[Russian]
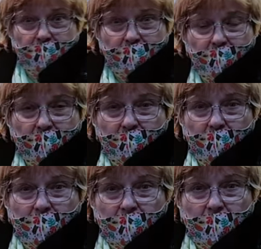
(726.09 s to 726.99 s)
Так, а что я
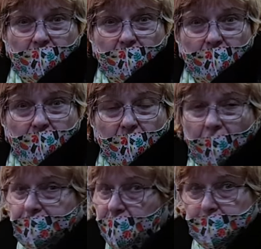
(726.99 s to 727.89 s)
говорю?
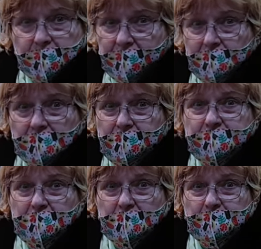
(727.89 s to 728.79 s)
А вы неправильно
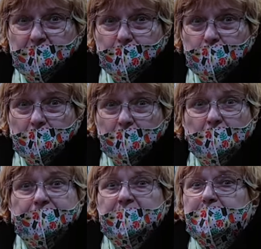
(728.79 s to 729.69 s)
говорите, потому неправильно что
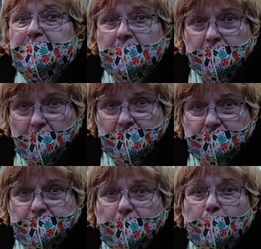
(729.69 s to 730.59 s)
говорю. вы не понимаете. А
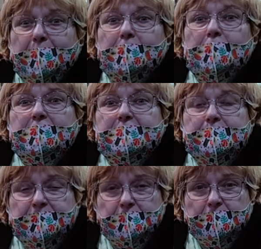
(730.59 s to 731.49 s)
почему вы тогда
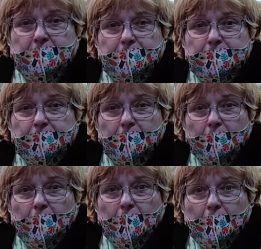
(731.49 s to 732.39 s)
масочку себе на нос
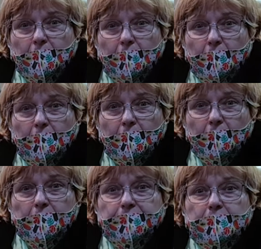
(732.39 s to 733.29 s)
не одели?
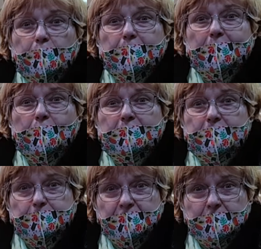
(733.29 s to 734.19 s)
Вы глубоко
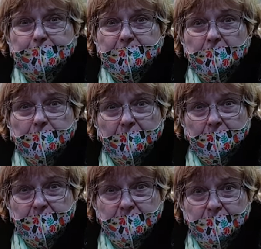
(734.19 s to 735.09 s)
ошибочно
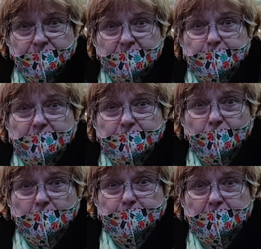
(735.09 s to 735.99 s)
понимаете и
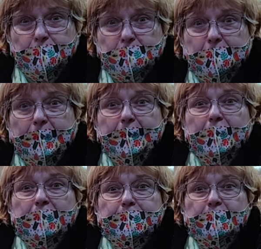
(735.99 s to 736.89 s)
воспроизводите. Серьезно?
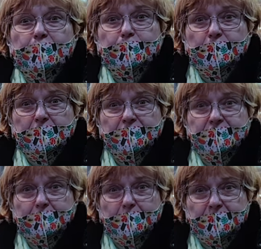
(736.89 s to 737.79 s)
Это предусмотрено
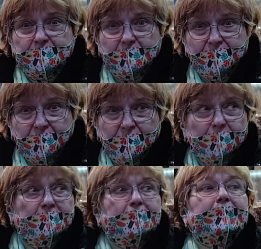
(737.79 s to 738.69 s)
всеми
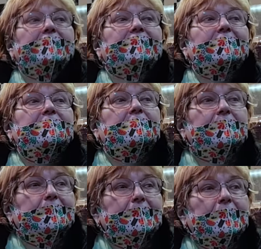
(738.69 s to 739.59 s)
постановлениями. Всеми? Пару... А чита...